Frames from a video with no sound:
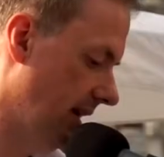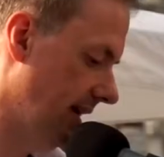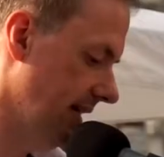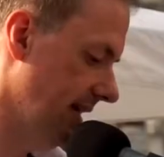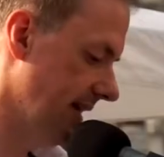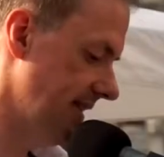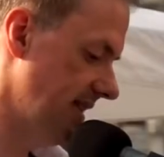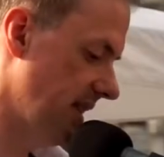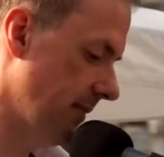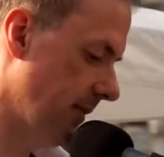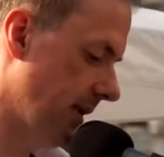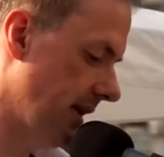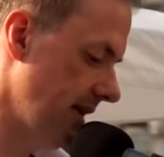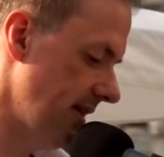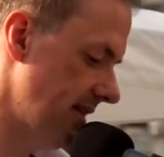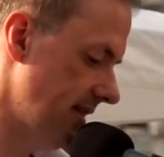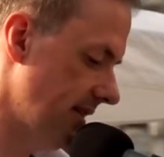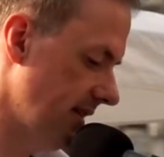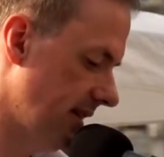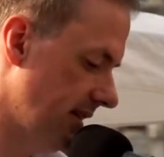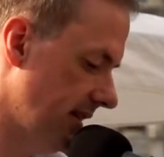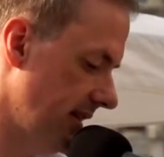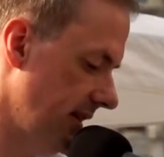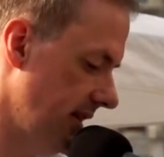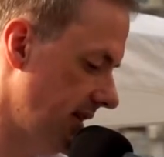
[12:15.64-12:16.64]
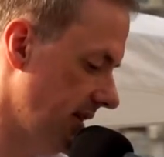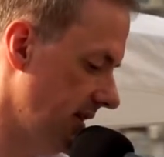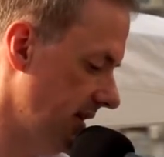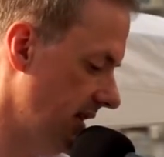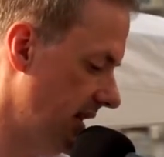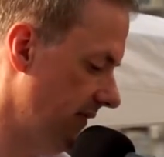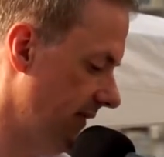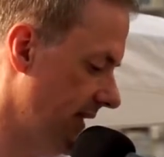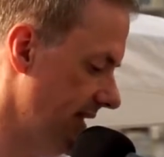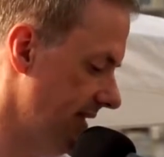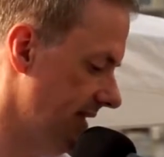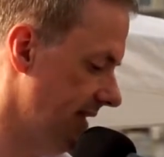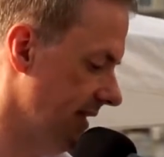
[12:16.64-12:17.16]
dass die meisten Kriege, in
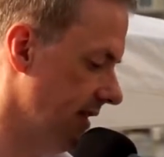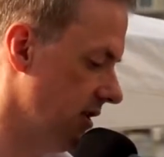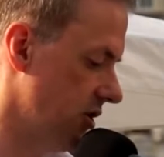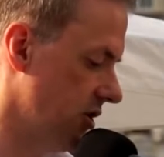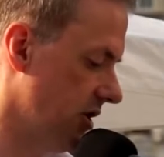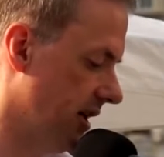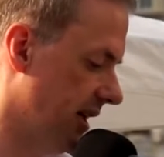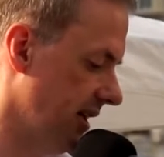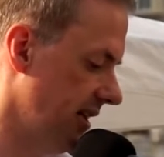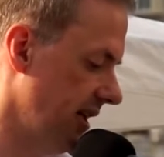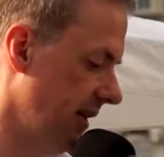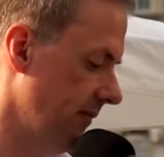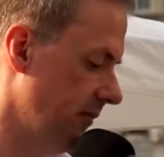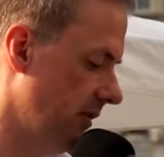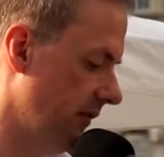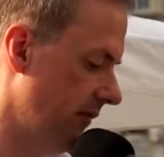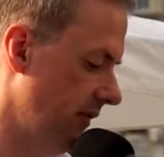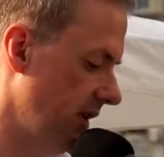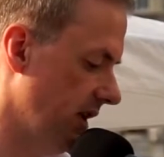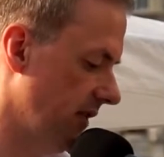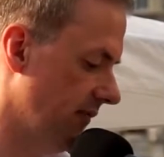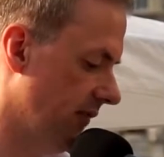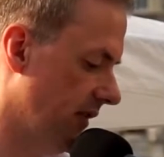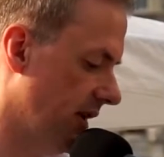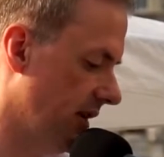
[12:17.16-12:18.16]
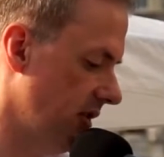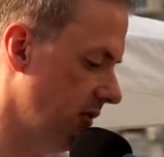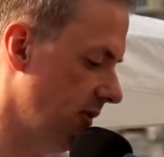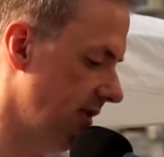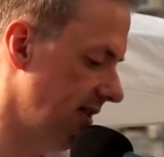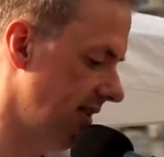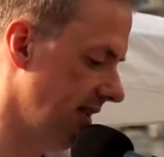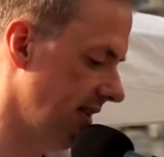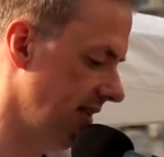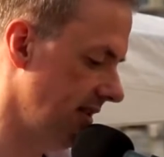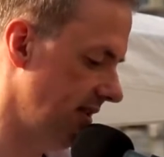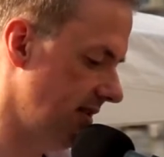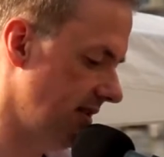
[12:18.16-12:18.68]
die westlichen Staaten involviert waren
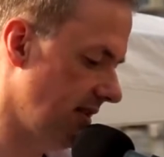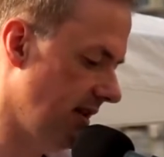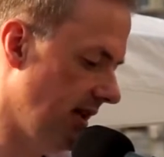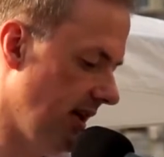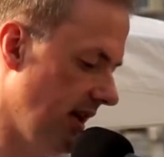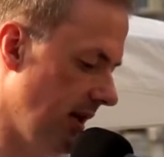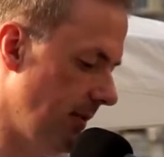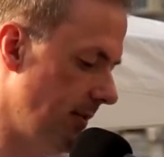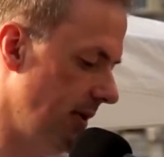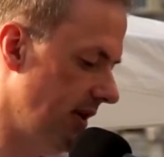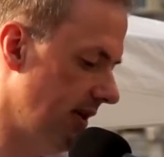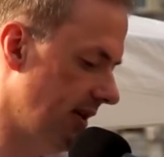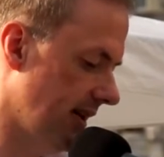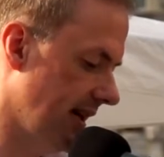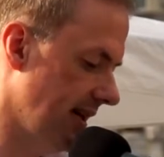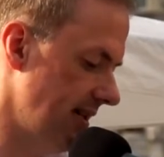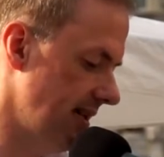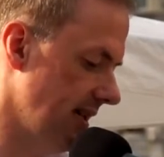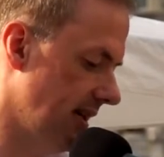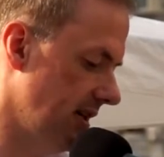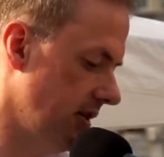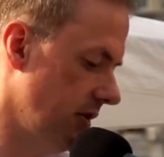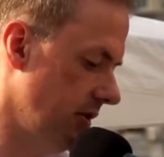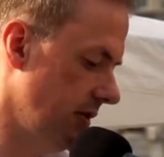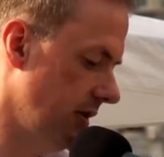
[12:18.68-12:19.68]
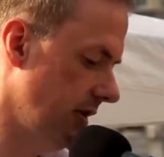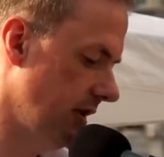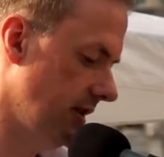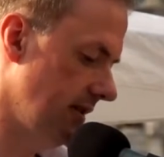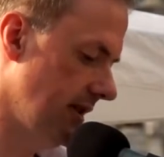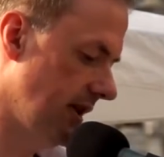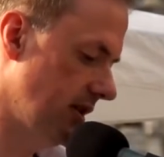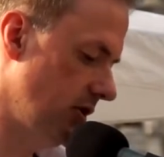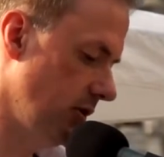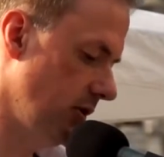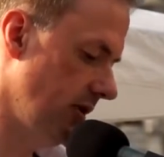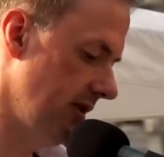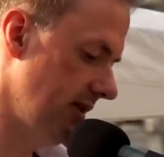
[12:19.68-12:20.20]
und sind, im Interesse an
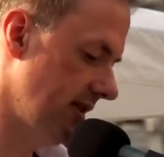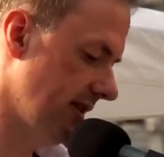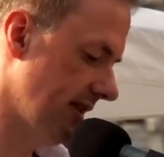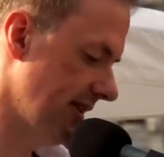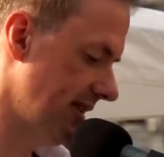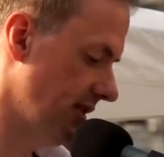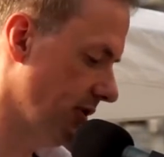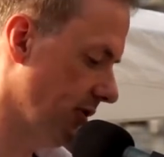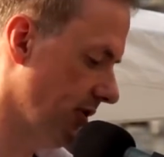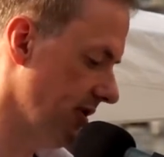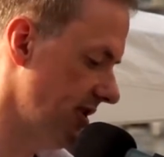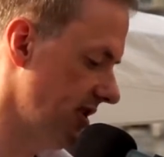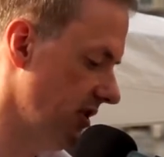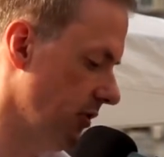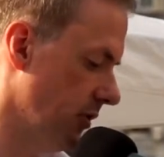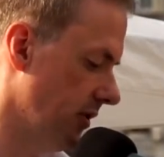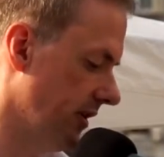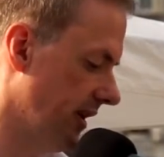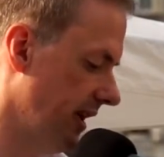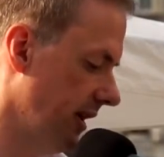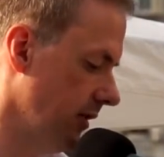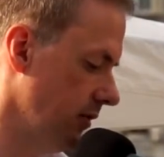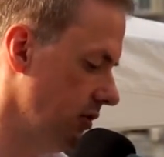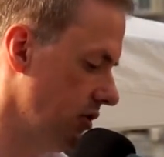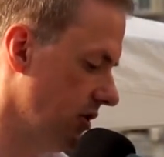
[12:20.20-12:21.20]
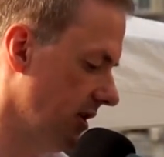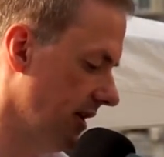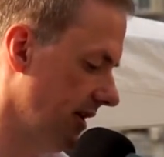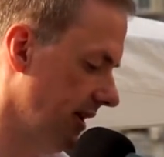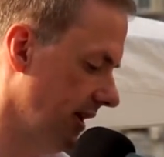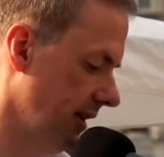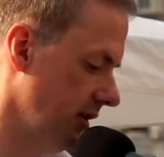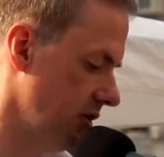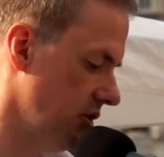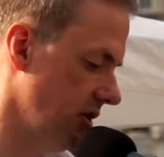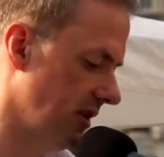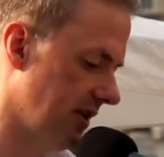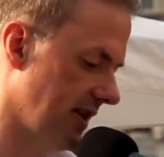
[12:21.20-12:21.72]
natürlichen Ressourcen oder
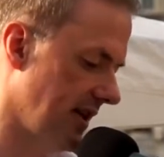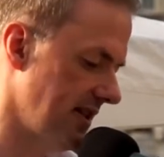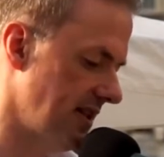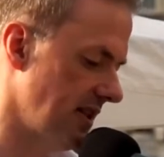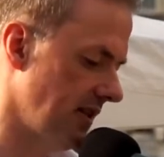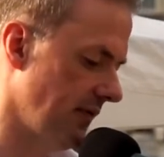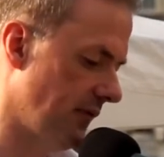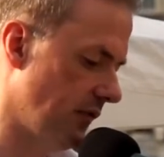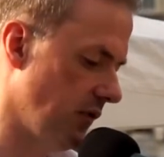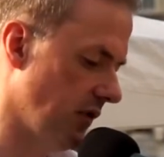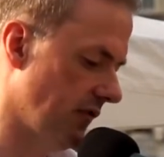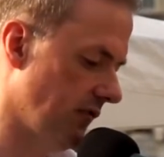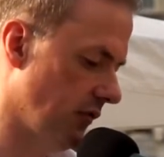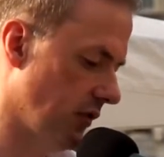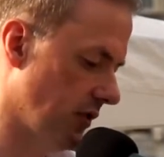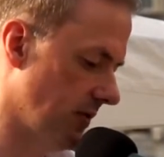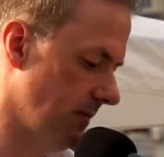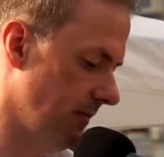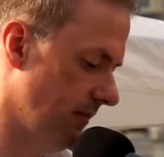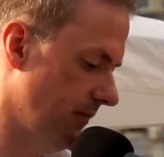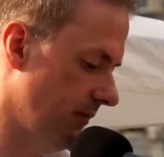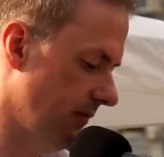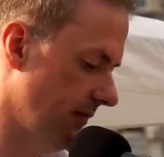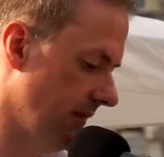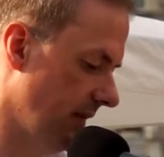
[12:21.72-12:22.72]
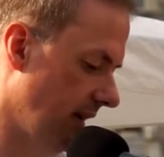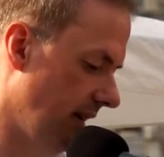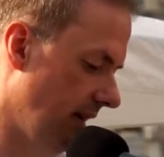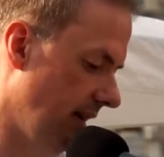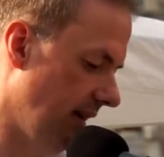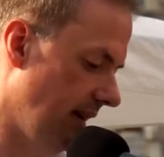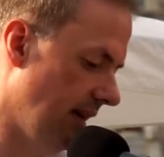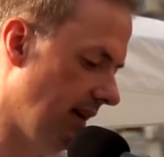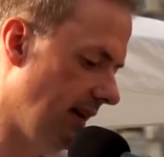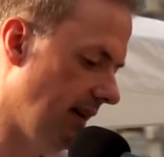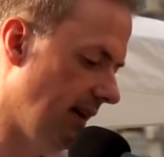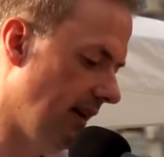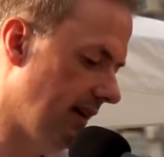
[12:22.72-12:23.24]
geostrategischen Interessen geführt wurden.
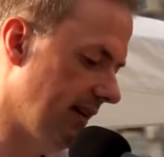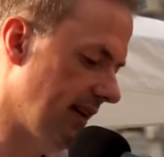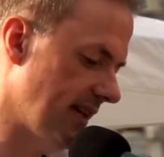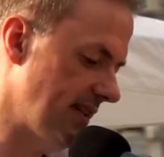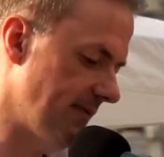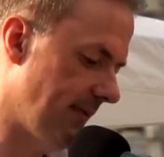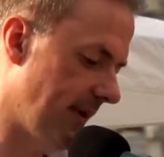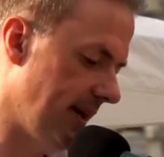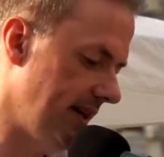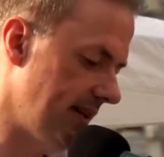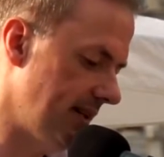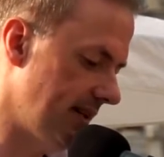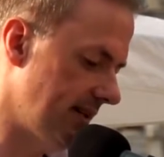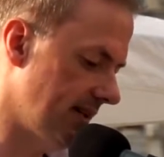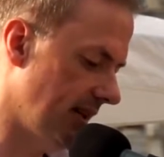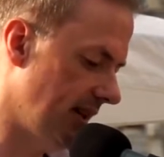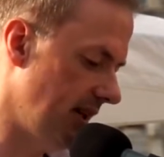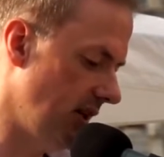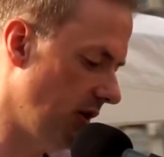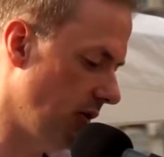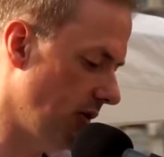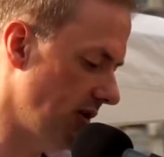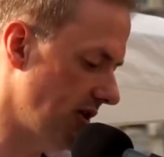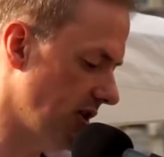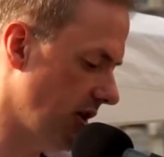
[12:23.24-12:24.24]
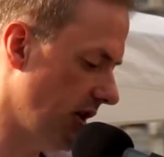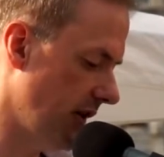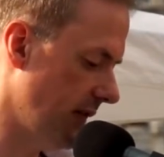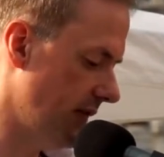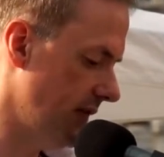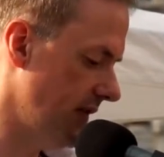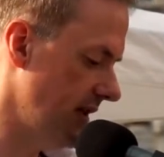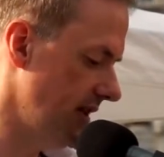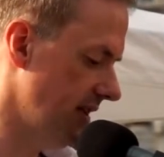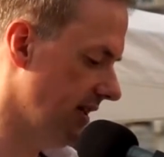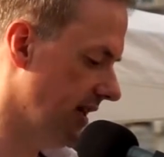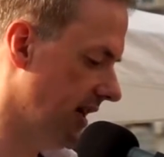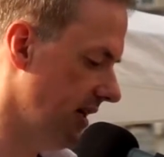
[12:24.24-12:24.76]
Dass weite Teile unserer
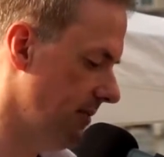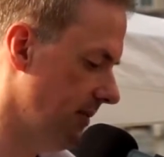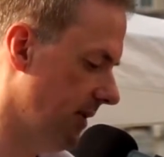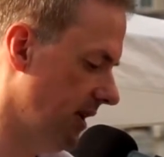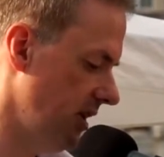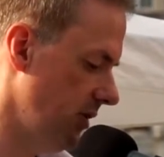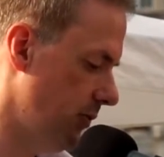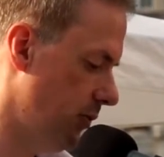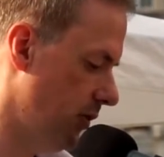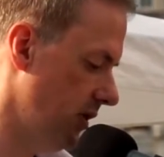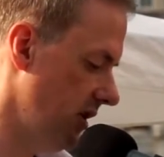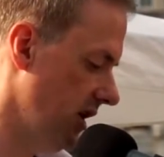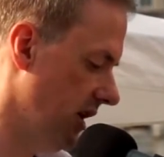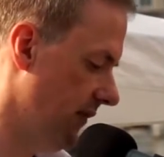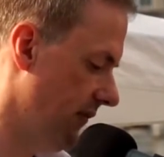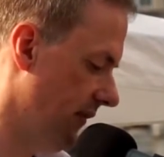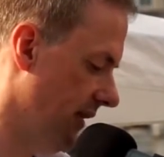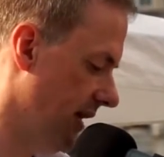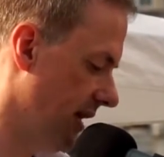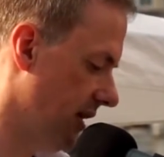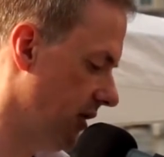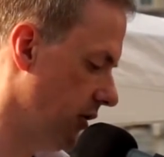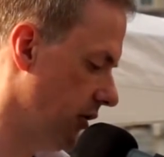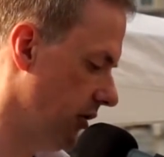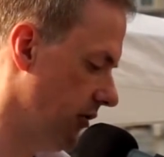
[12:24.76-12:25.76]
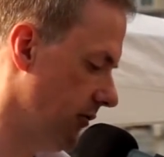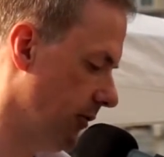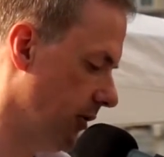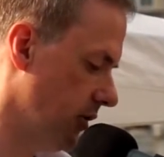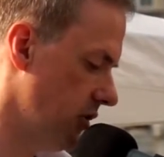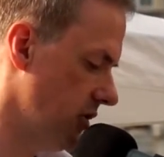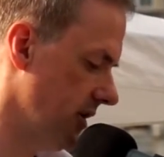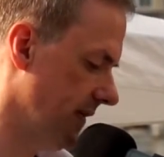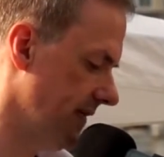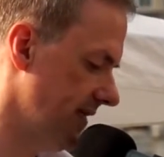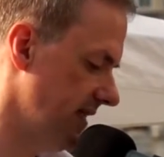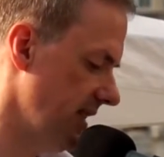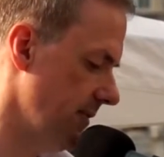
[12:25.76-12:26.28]
Öffentlichkeit manipuliert werden durch
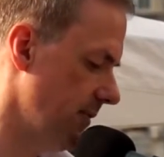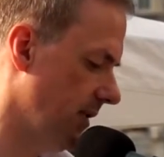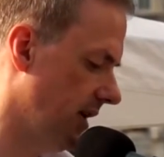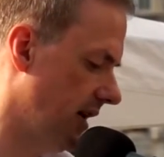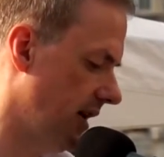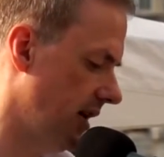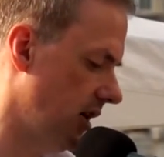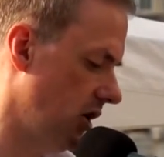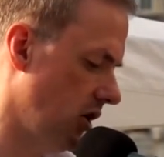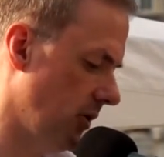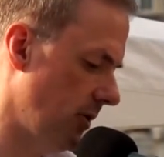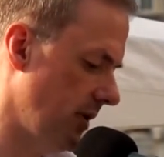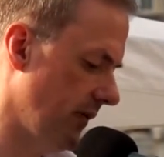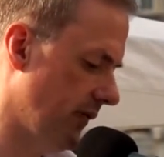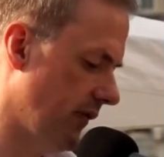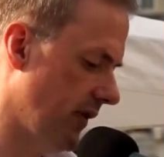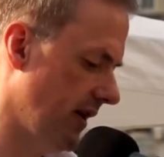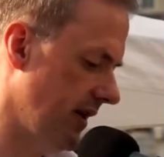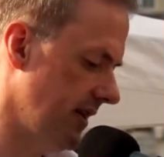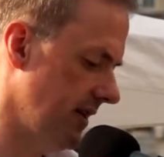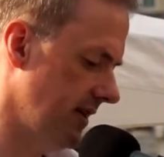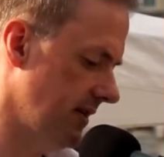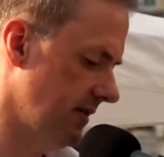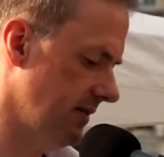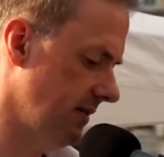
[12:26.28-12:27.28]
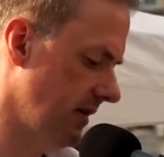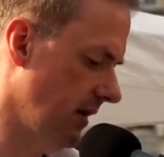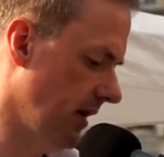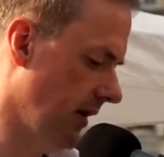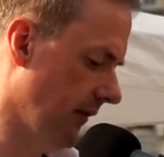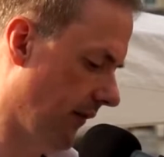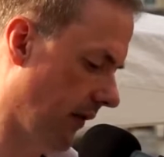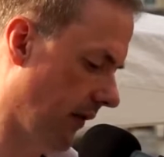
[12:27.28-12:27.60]
wirtschaftsliberale Lobbyverbände,